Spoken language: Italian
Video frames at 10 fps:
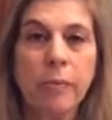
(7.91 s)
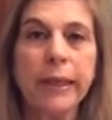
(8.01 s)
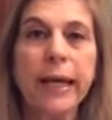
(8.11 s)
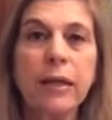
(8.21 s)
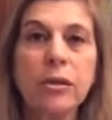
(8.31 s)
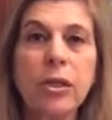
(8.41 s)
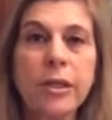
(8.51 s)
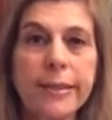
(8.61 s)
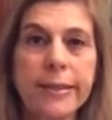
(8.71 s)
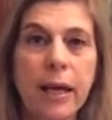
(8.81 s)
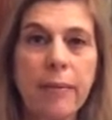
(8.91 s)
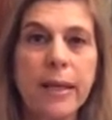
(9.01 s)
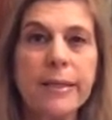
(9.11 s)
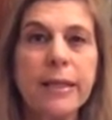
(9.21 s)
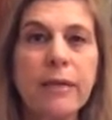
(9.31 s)
Mi candido
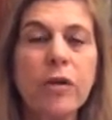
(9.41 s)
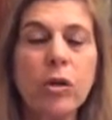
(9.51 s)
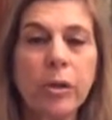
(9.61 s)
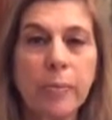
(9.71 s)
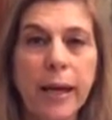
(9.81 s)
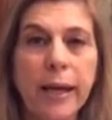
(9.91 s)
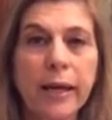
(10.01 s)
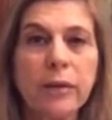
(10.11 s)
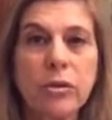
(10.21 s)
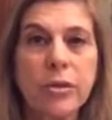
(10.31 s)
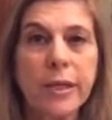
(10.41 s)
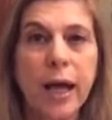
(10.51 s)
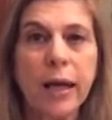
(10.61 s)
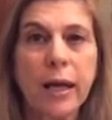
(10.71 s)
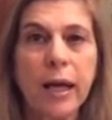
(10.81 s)
insieme a Silvia Onibene,
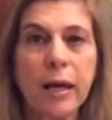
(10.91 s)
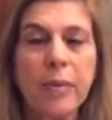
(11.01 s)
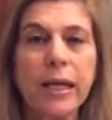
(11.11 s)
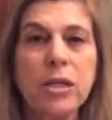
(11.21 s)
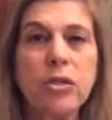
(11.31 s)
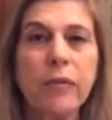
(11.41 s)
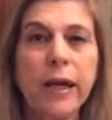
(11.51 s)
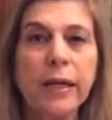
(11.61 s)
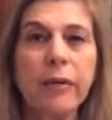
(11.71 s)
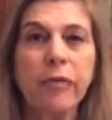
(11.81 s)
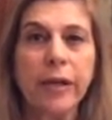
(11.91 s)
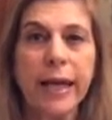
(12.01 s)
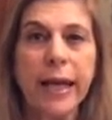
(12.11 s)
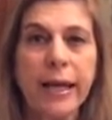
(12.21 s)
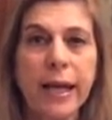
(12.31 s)
Toscana, e Maria Giovanna
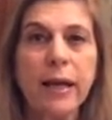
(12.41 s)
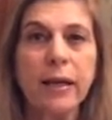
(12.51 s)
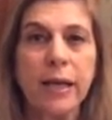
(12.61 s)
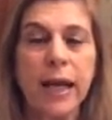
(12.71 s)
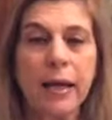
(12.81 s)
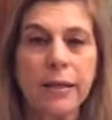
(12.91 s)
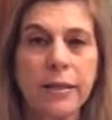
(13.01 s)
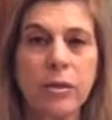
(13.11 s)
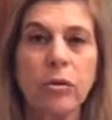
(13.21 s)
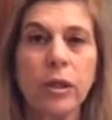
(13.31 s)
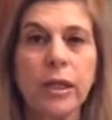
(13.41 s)
Faiella, Lazio.